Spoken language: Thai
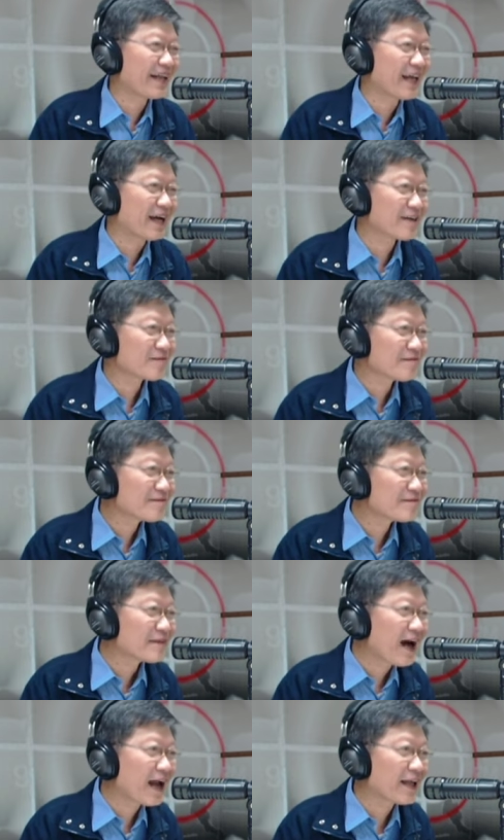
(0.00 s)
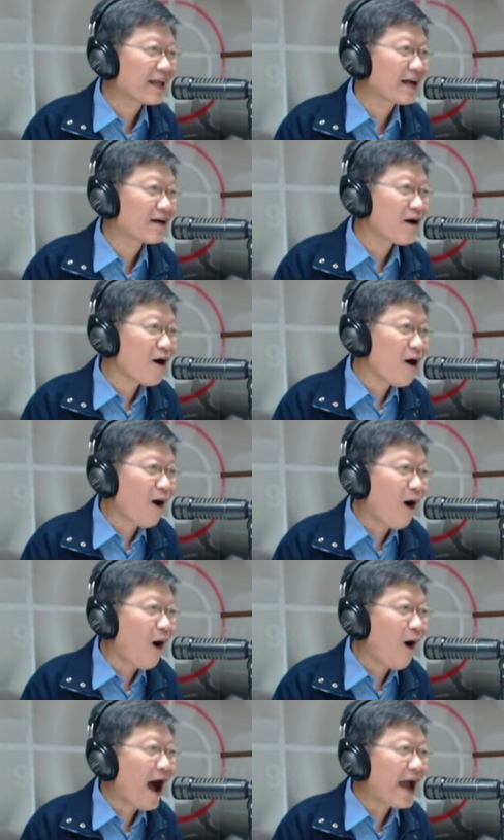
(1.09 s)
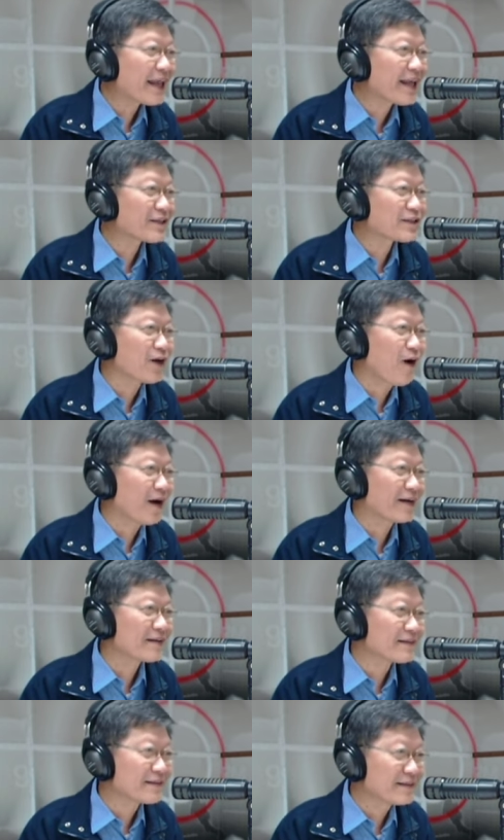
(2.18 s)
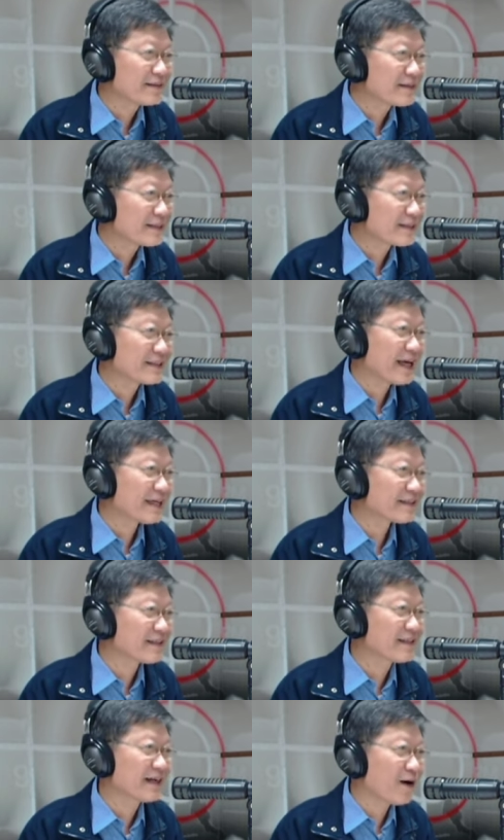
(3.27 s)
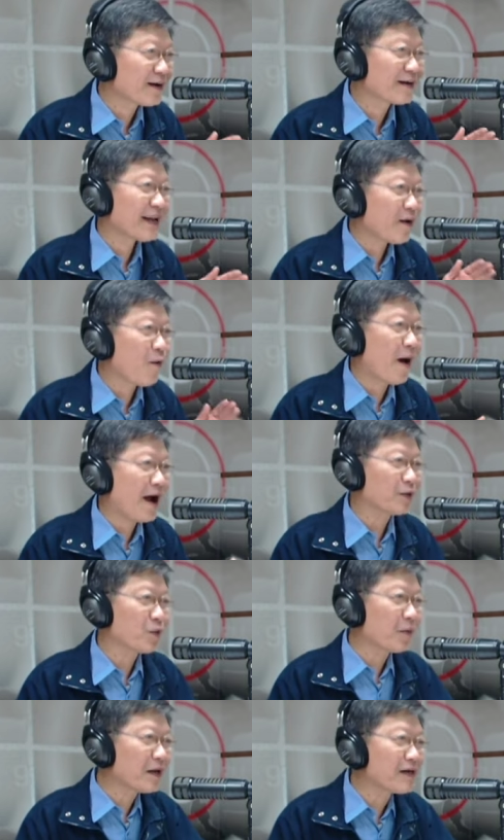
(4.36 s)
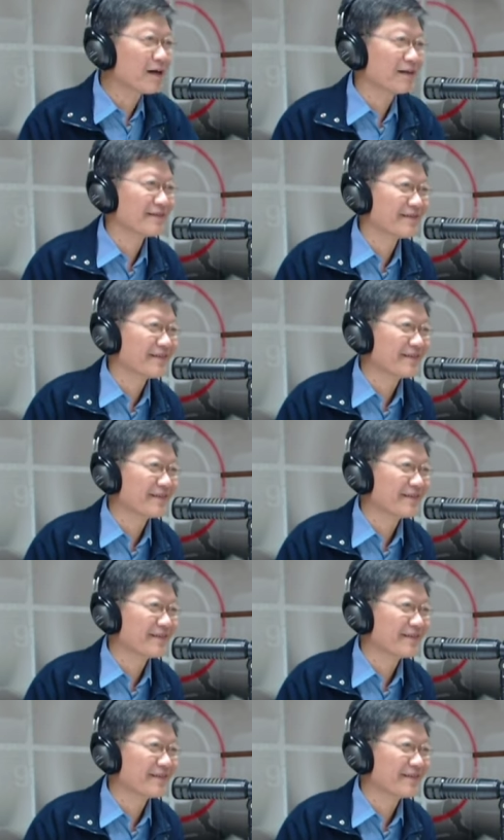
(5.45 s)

อะไรเนี่ยอะไรเนี่ย ขอให้ได้สอดได้เสือกได้ขวางทุกเรื่อง